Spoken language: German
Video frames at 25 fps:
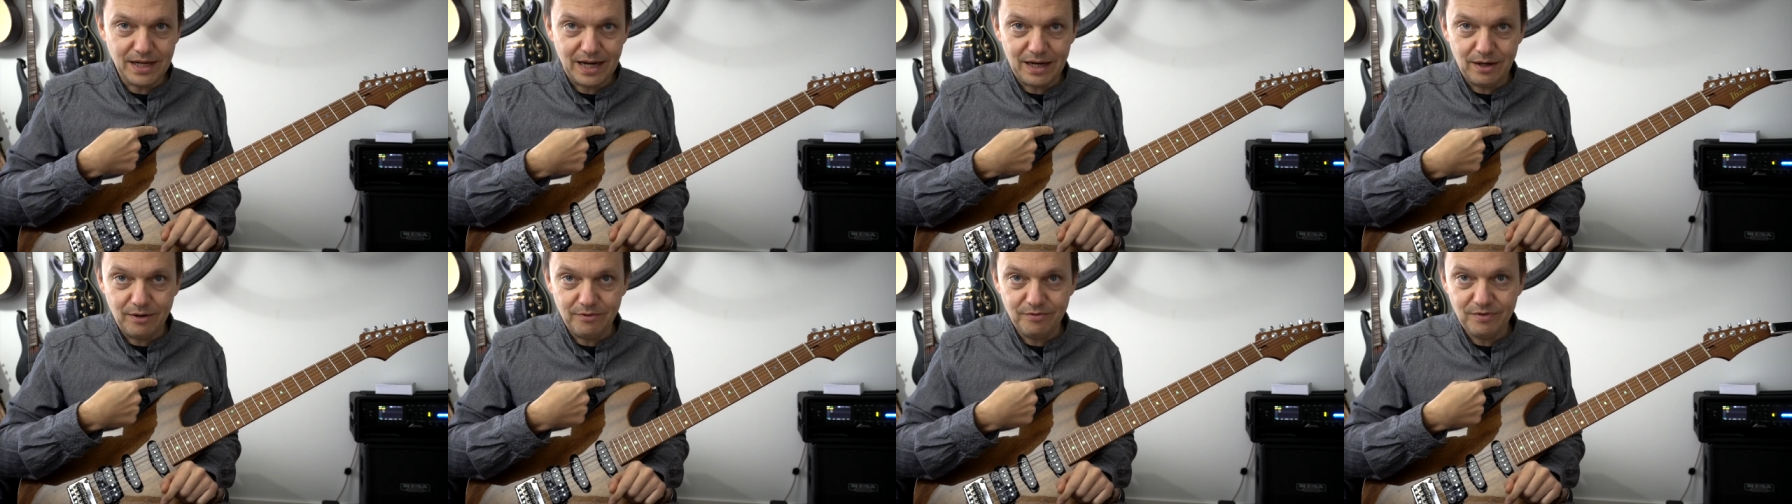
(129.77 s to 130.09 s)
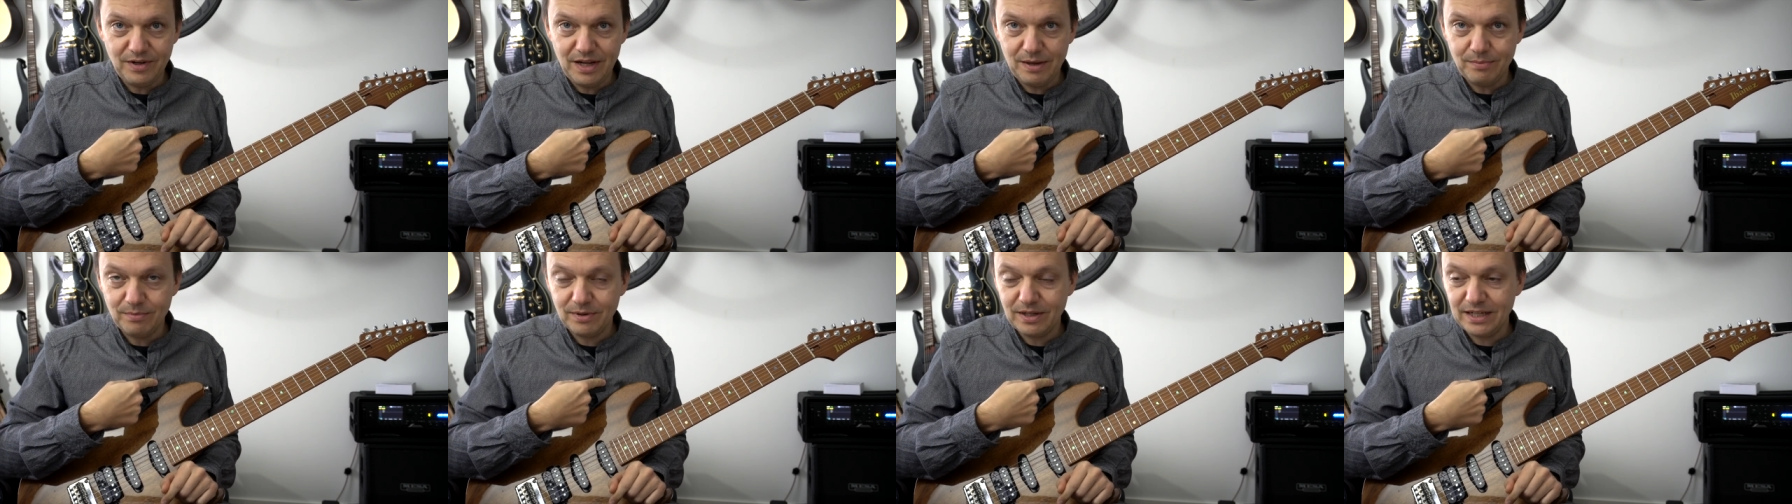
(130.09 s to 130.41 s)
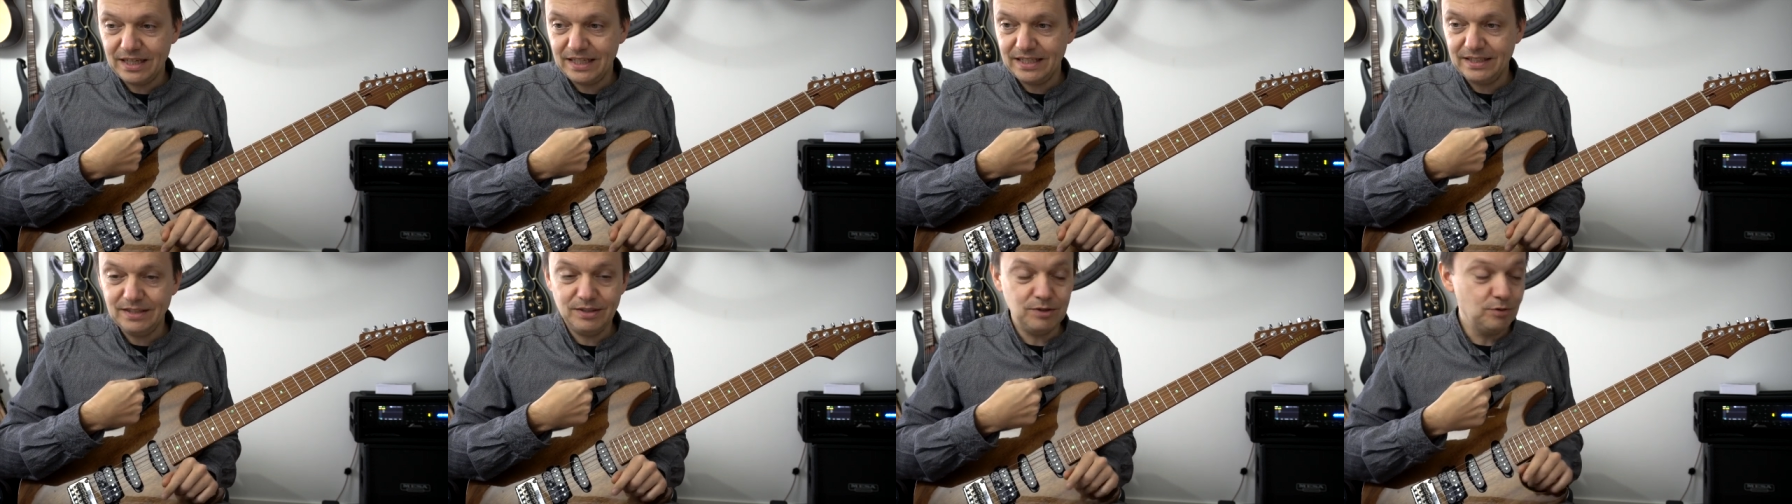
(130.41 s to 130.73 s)
aufnehmen
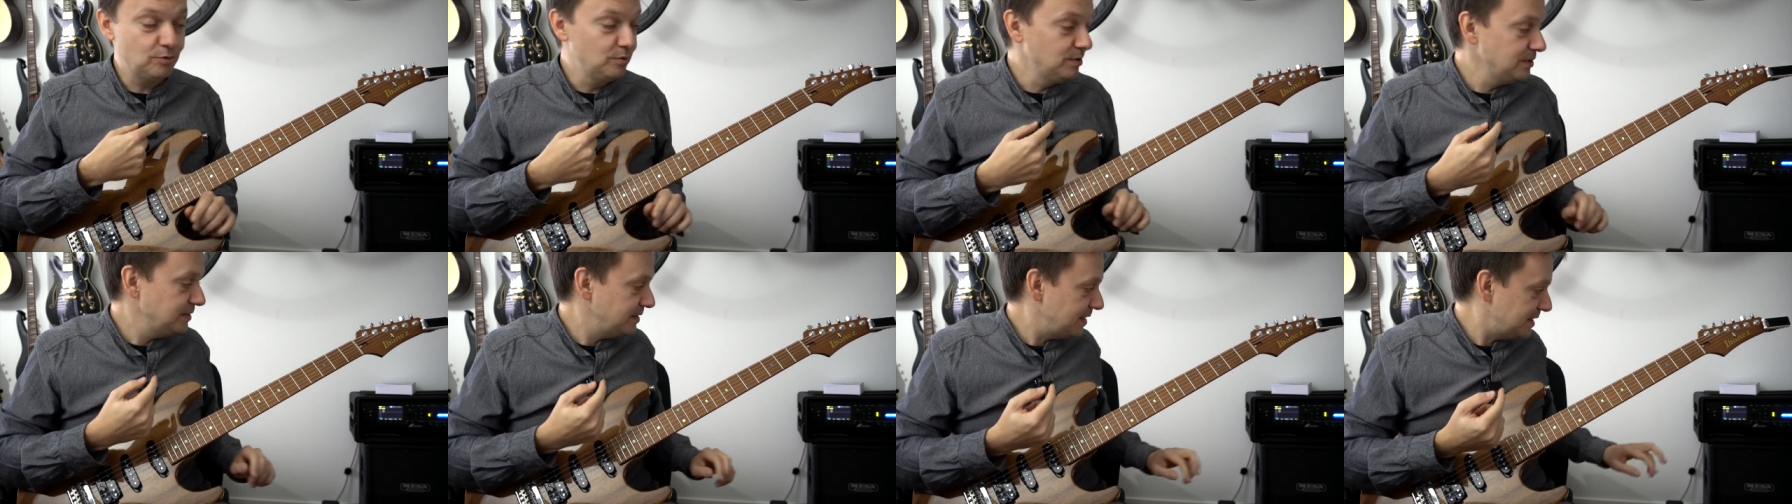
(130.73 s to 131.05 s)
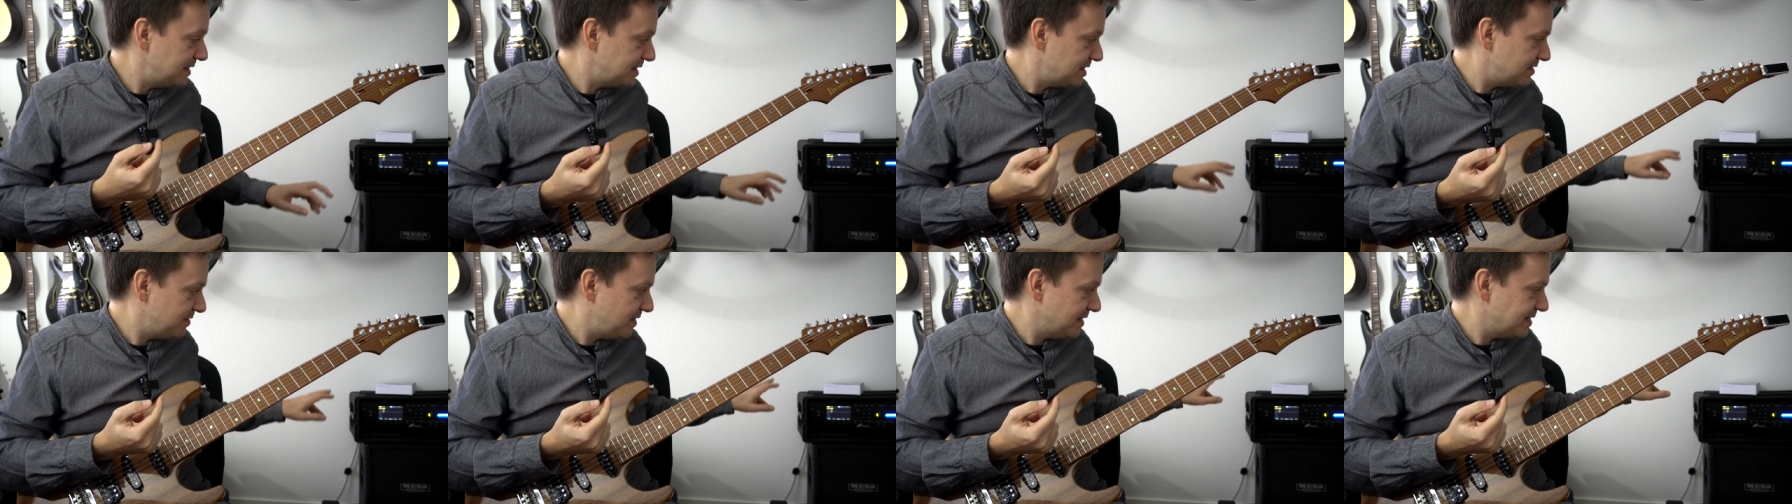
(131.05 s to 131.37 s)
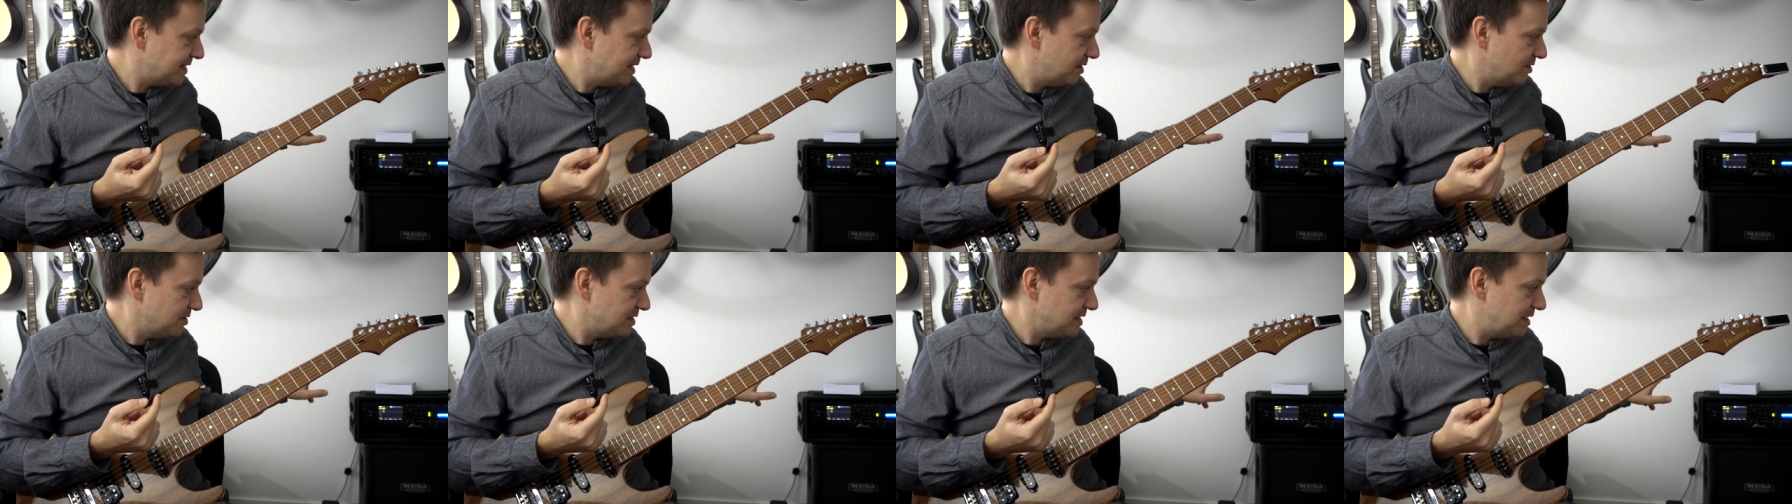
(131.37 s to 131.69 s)
kann und das,
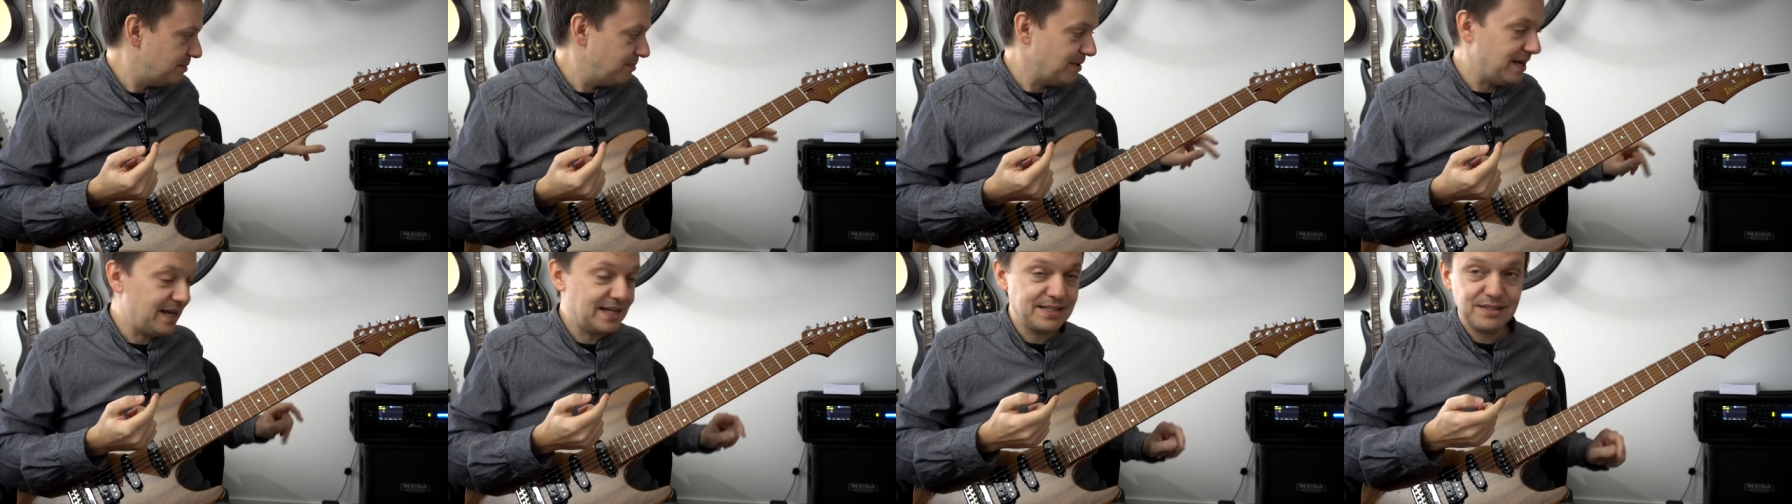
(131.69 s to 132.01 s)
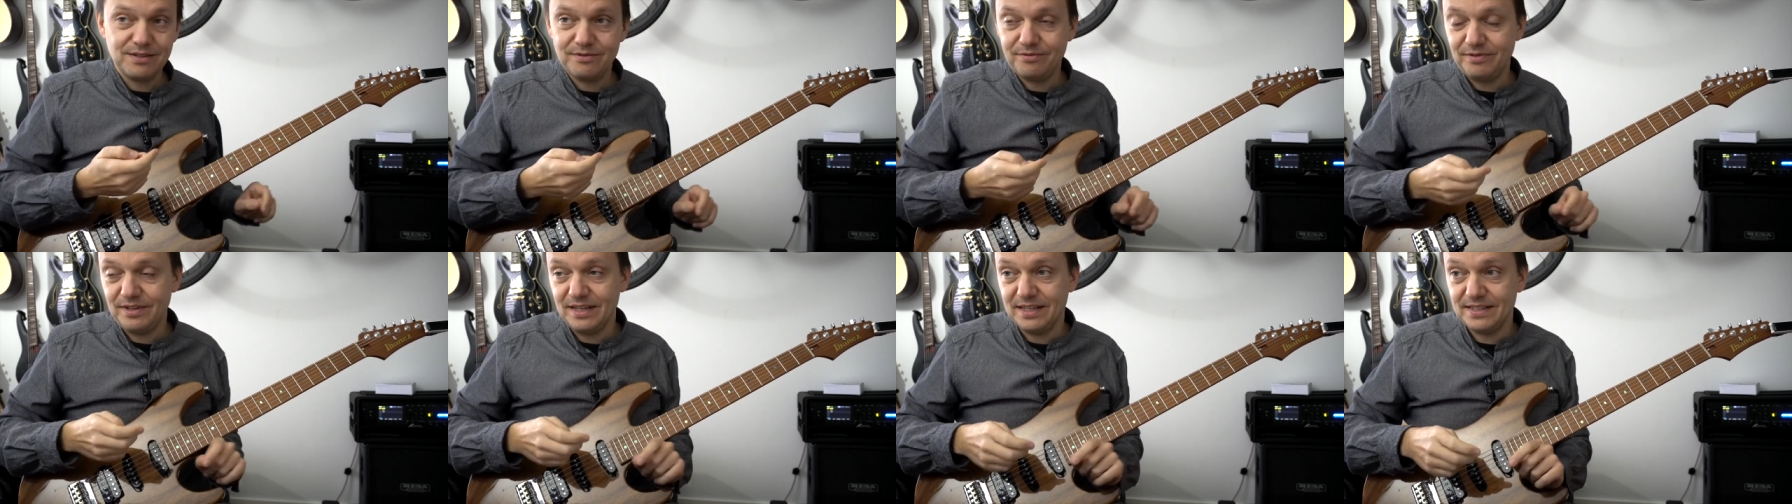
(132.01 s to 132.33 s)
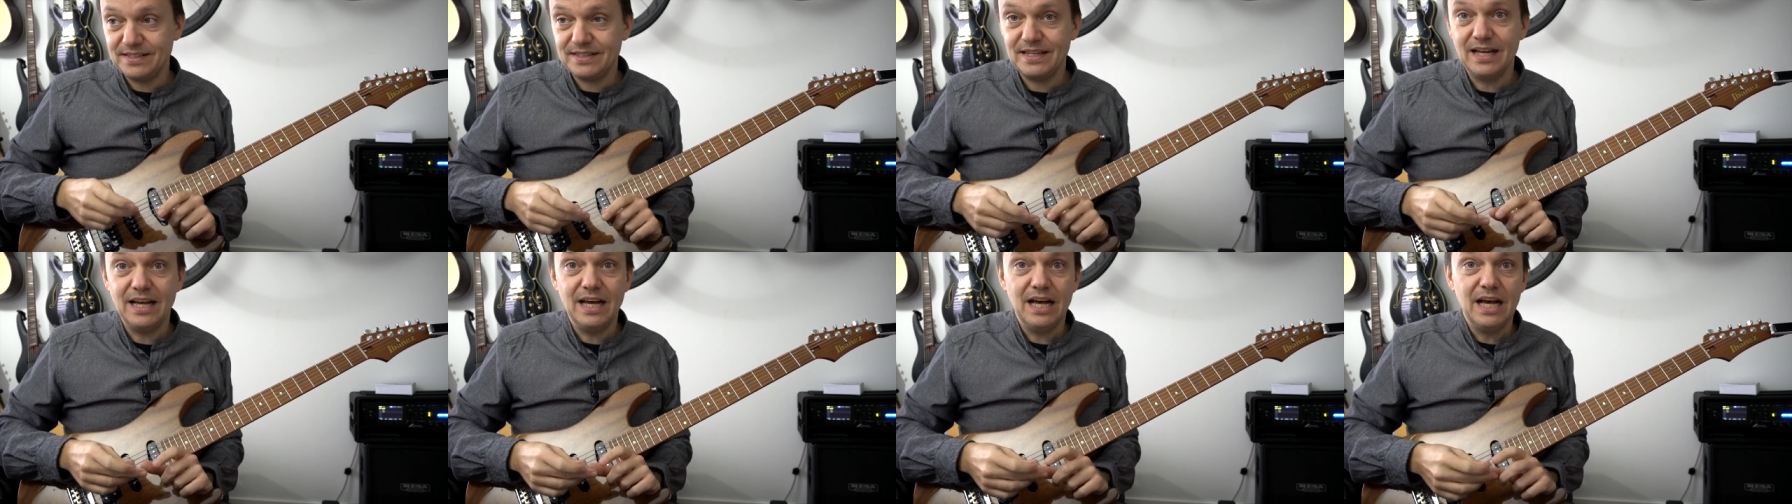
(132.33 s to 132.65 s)
was aus dem
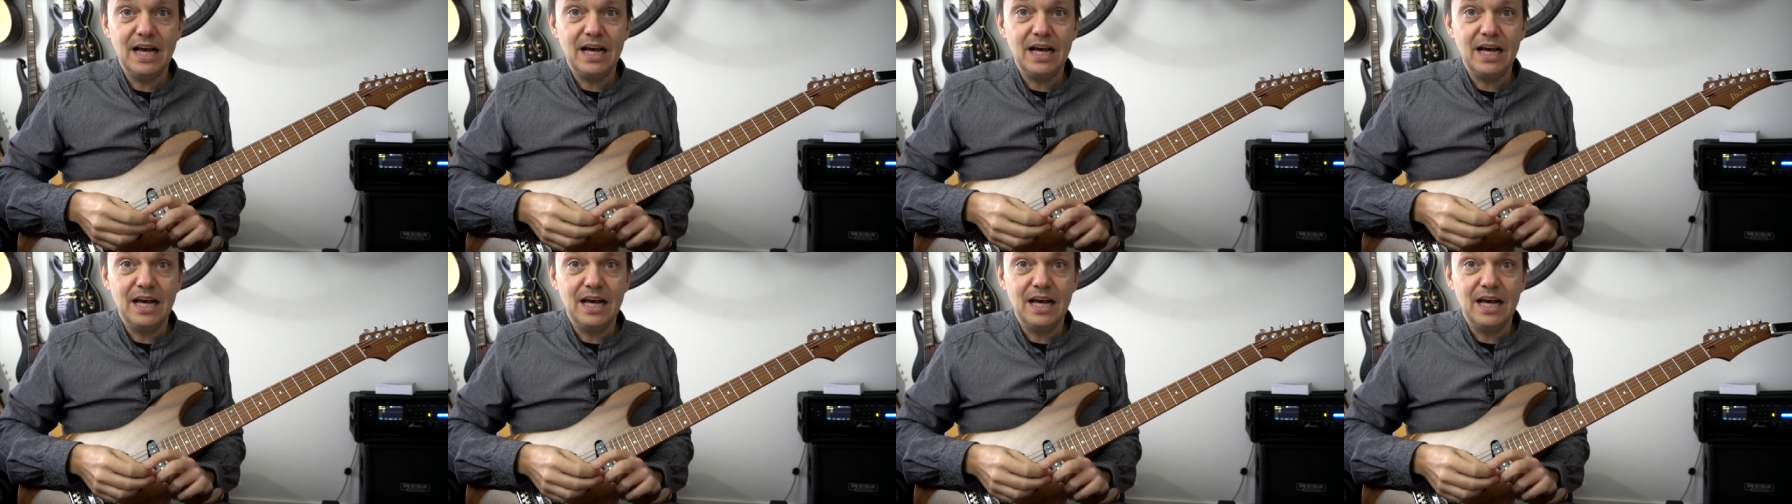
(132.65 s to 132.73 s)
XFX